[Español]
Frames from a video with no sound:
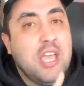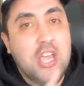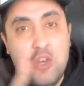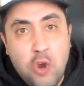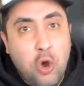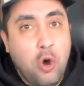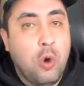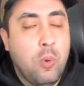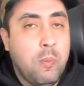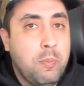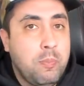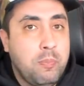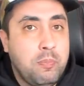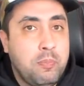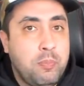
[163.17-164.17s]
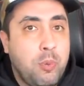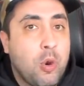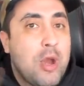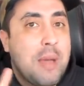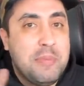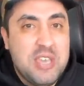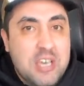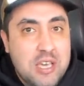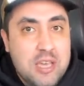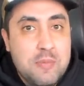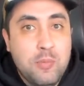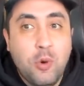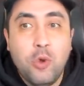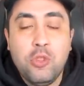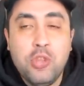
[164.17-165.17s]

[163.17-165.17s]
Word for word: Y no por amiguismo.